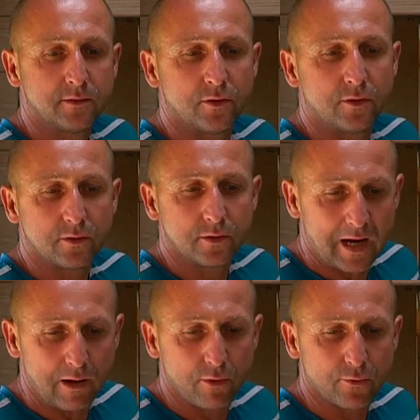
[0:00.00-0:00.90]
no,
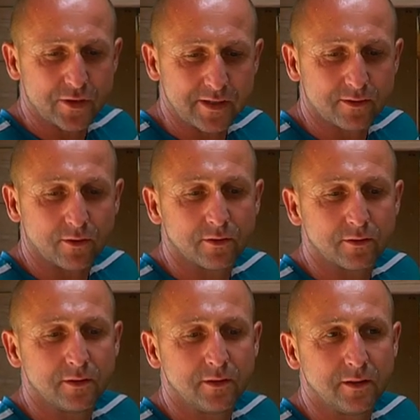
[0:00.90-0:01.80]
lało wszystko
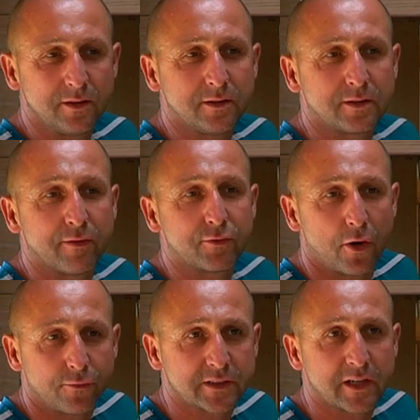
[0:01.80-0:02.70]
i, i, te
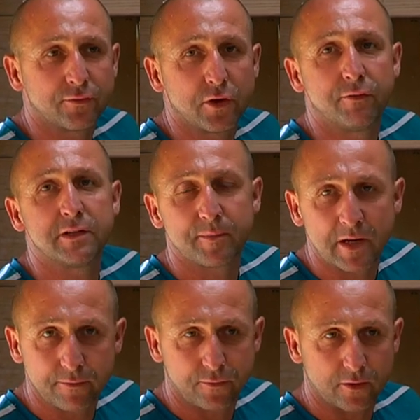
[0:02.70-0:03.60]
wdowce i wdowy nie
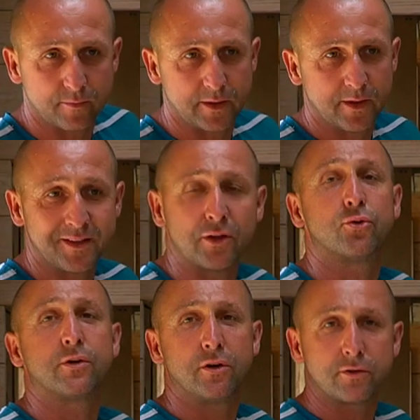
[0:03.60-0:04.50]
mieli formy. Na
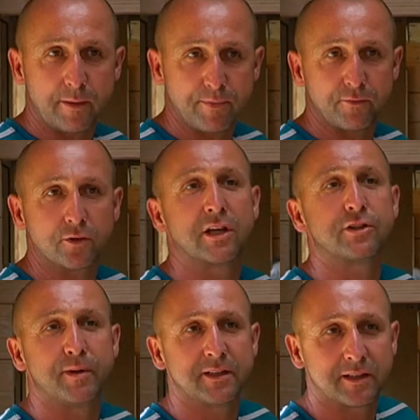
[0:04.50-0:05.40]
drugi rok na pewno
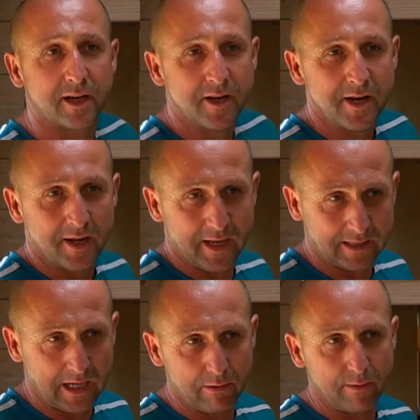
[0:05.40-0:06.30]
też będę tak,
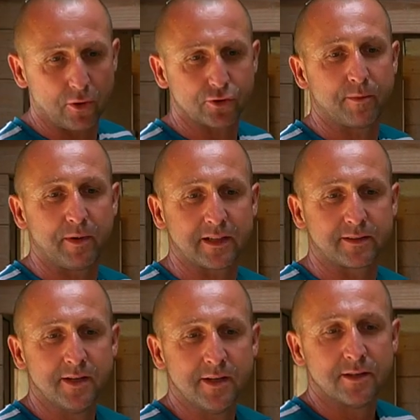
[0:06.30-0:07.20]
latałem 8
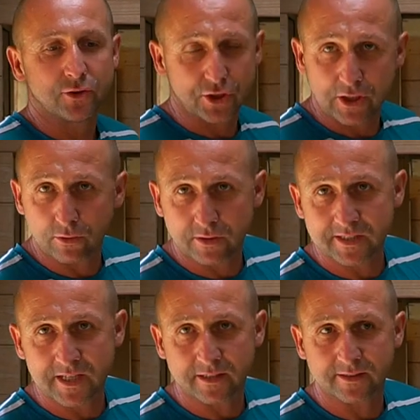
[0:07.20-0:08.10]
lat, 3 loty
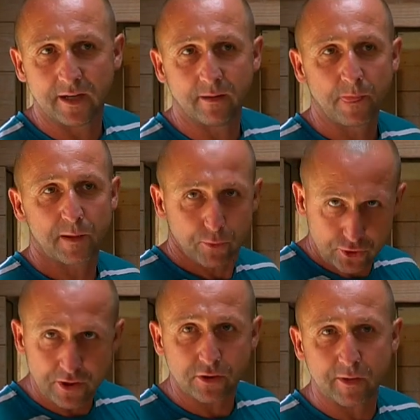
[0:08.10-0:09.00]
z gniazda i
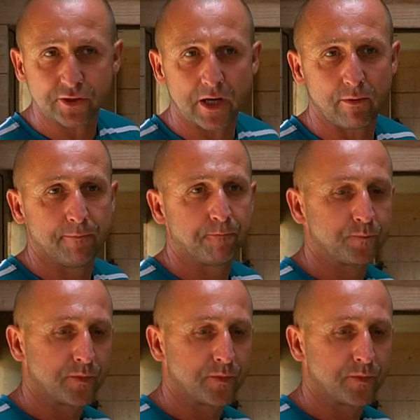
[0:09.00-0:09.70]
później rozłączałem.